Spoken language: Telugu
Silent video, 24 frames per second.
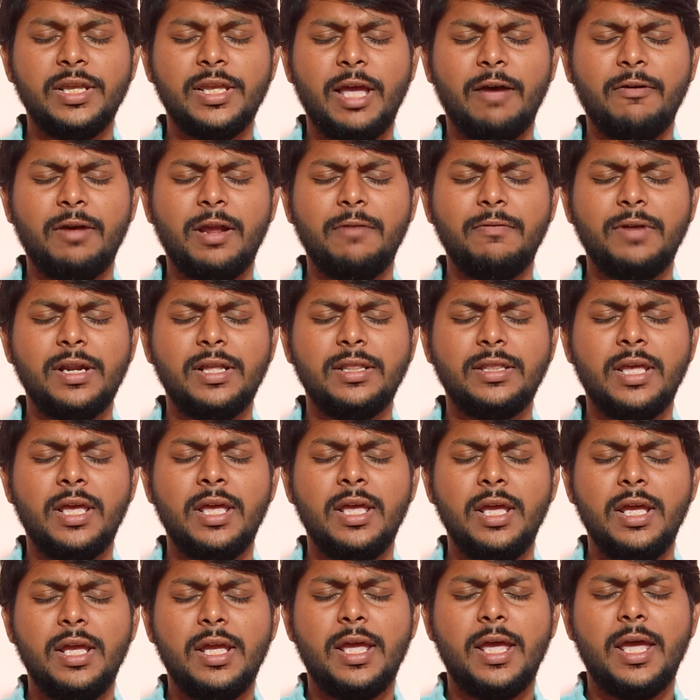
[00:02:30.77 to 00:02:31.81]
ఎవరెవరైతే
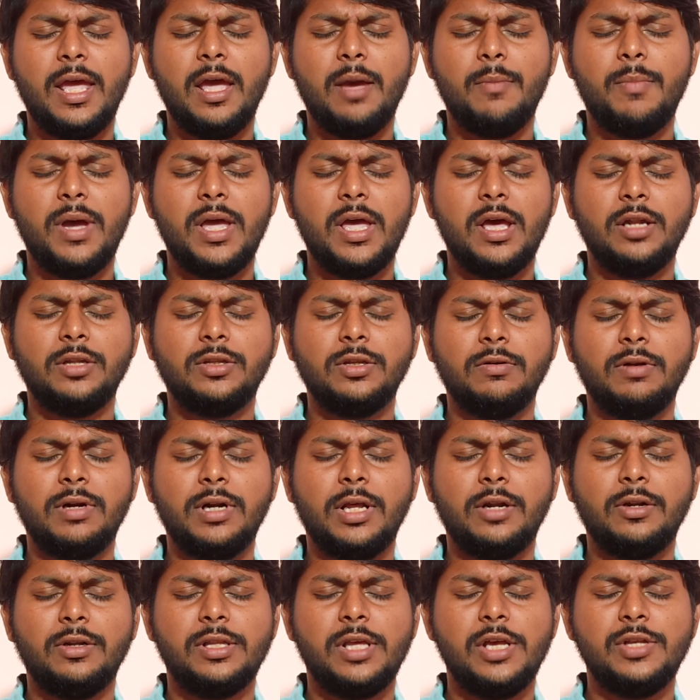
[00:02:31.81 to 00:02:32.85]
ఏ భయాలతో
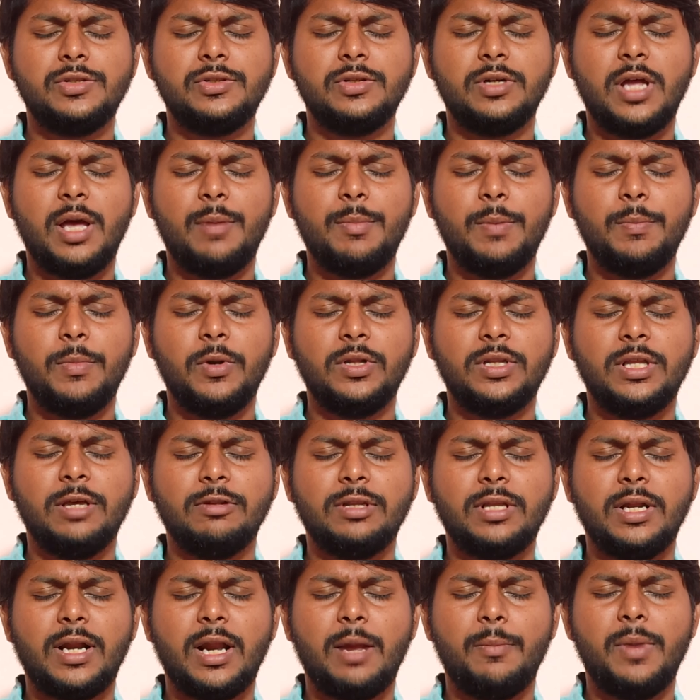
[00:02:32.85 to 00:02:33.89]
ఉన్నారో ఏసు నామంలో
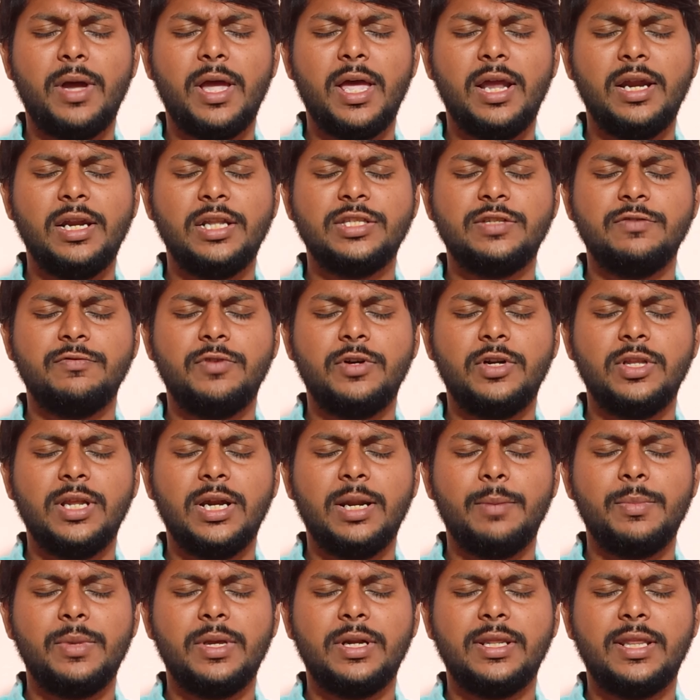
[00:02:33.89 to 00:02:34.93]
దేవతండ్రి ఆ భయాల నుంచి
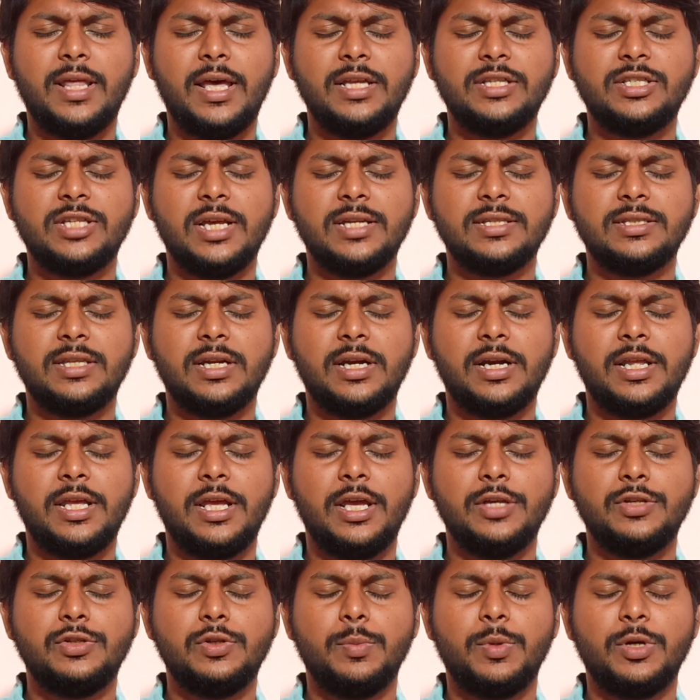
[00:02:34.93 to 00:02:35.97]
విడుదల మీరు దయచేస్తారని
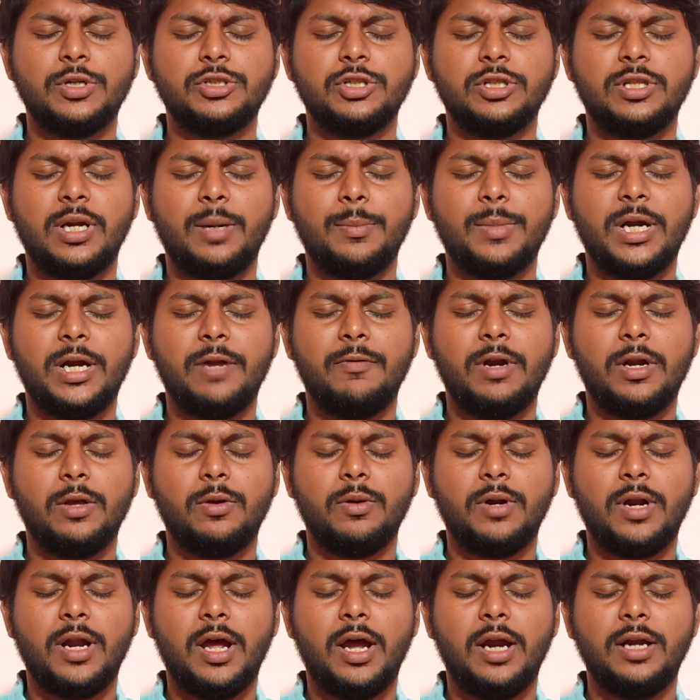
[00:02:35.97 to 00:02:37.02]
ఏసు పరిశుద్ధం
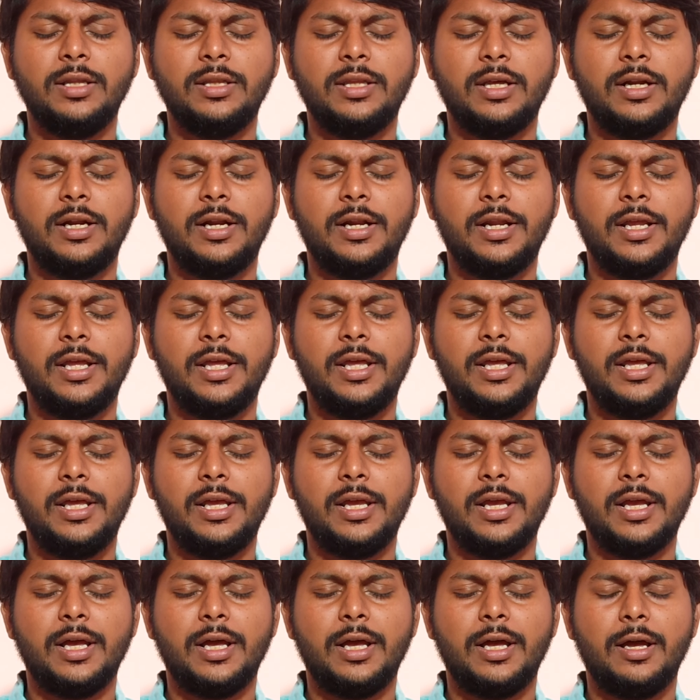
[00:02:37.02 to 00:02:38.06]
నడివేడుకున్నాను తండ్రి
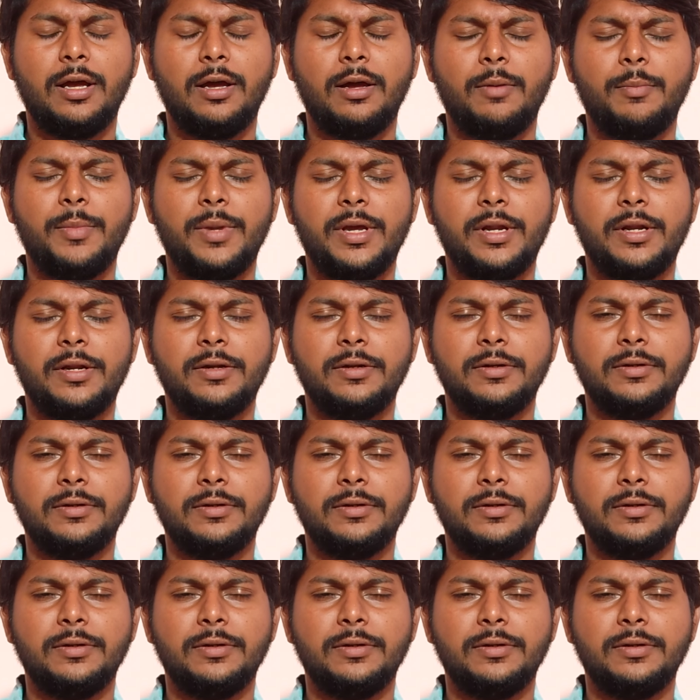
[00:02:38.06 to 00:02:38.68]
ఆమె